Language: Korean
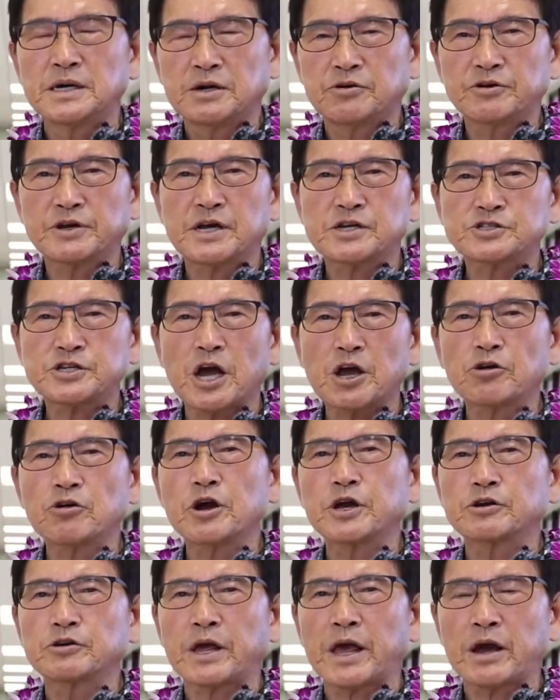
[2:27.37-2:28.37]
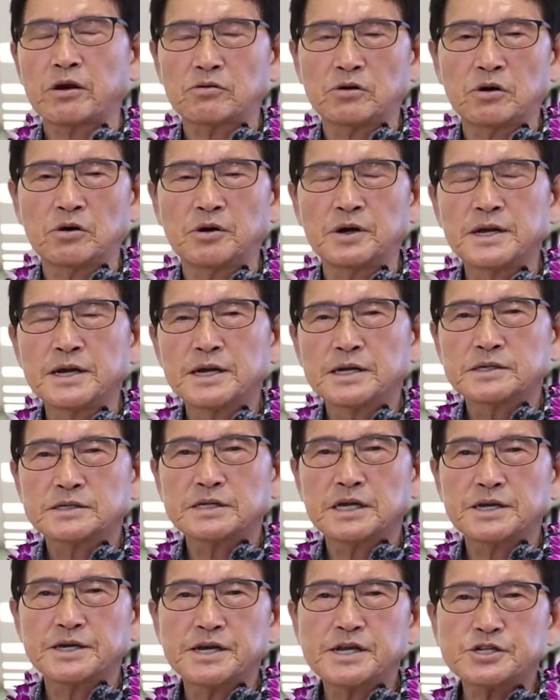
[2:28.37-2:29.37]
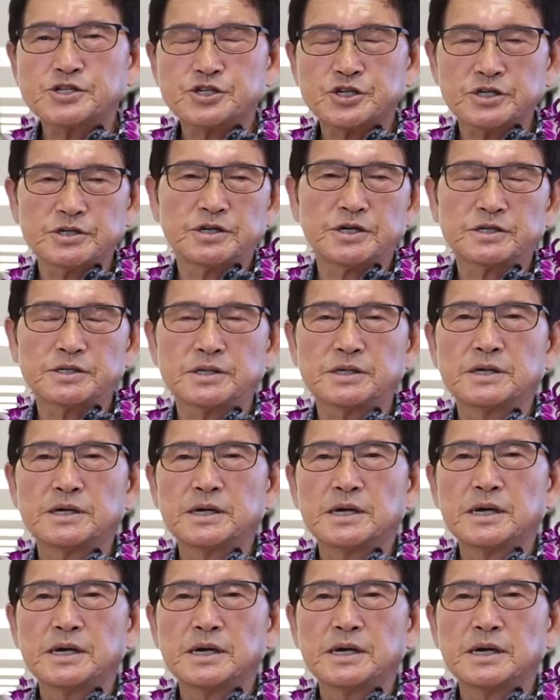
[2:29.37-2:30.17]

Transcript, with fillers: 우리가 사용하기로 했고 그다음 1층은